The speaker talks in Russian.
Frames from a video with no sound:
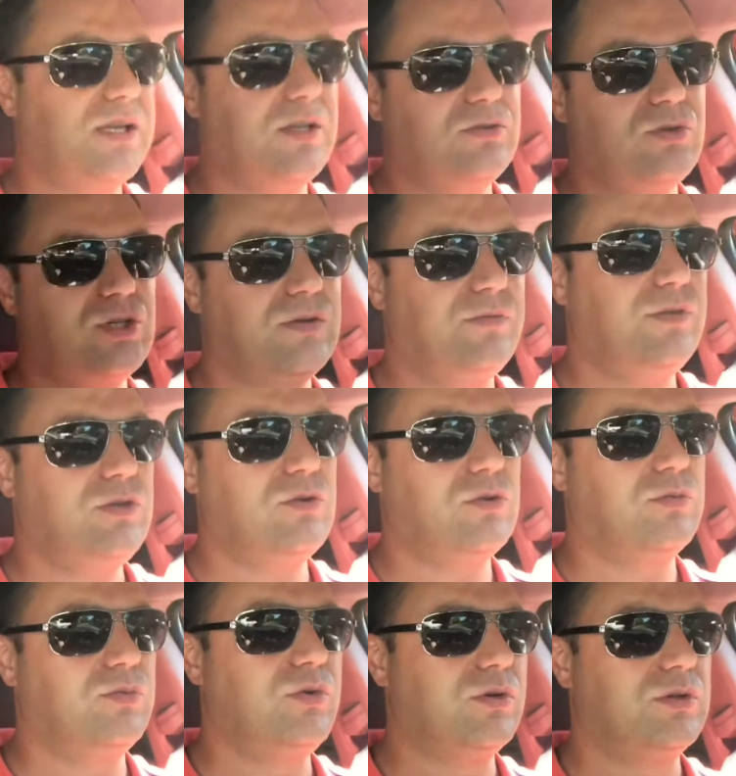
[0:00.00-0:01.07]
следующее видео
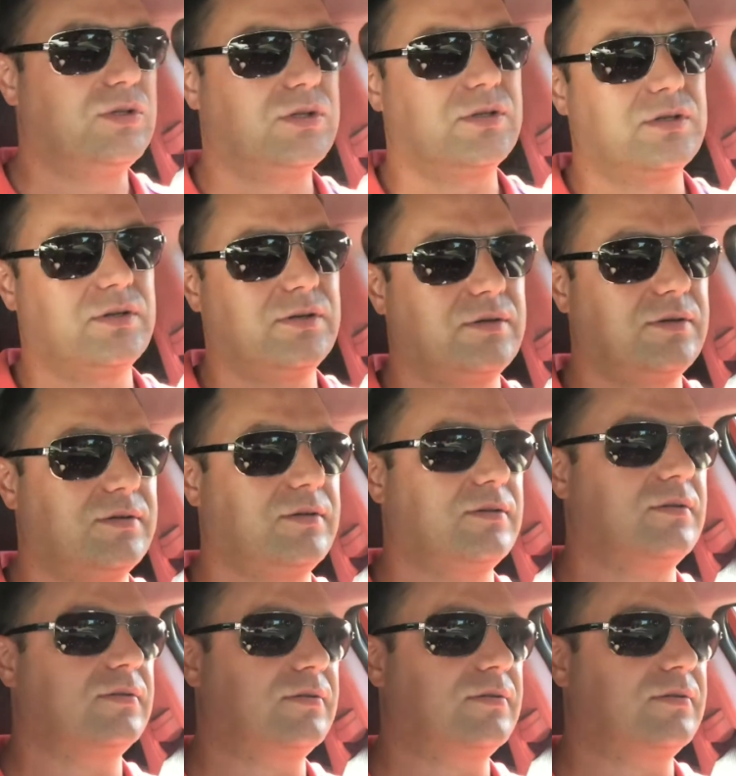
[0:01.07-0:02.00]
будет а,